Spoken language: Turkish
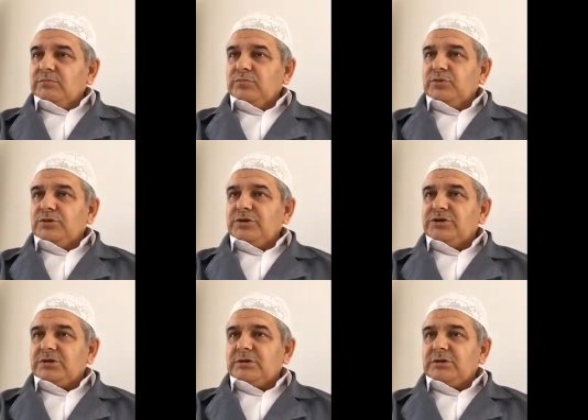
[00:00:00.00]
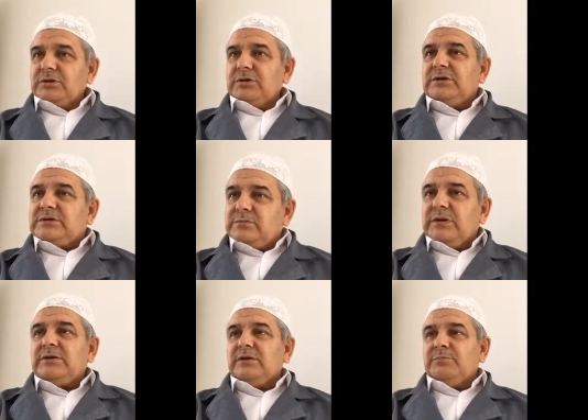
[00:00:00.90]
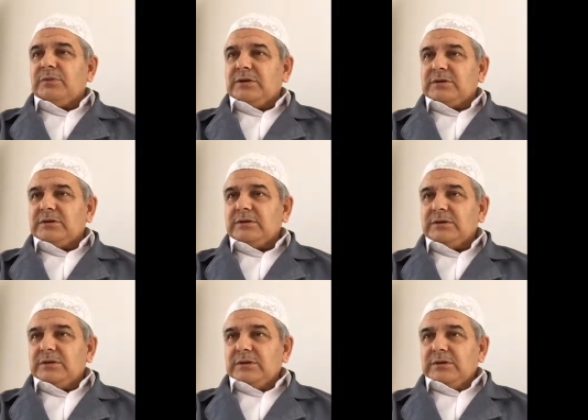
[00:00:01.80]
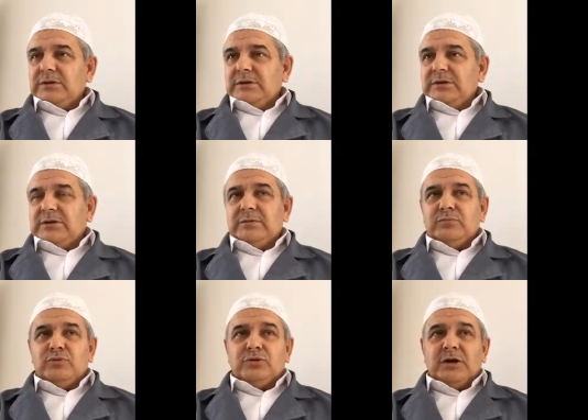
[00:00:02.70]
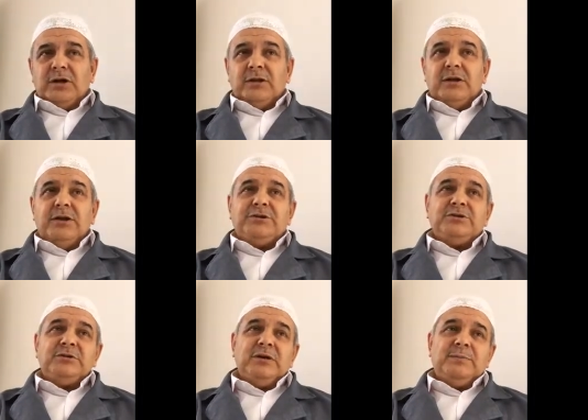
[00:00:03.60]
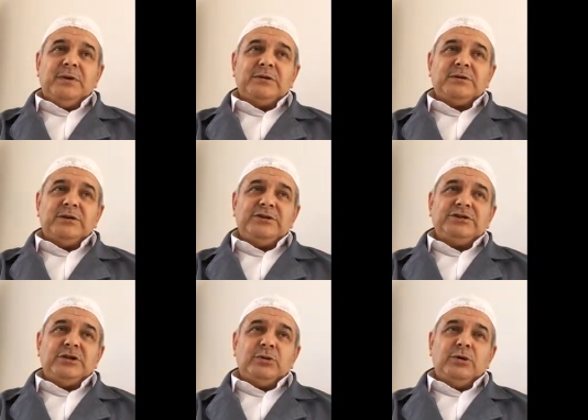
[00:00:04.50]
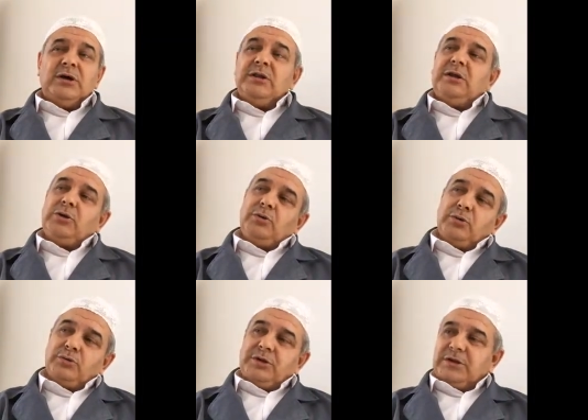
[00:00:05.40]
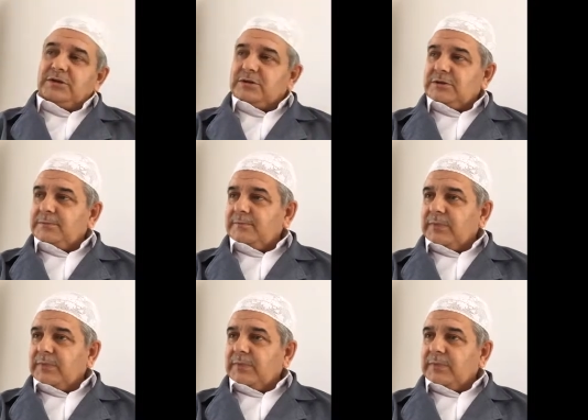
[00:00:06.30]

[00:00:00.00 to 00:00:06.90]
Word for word: bunun için hizmet yapmak. Kim bunu Allah için yaparsa işte o Allah yolundadır.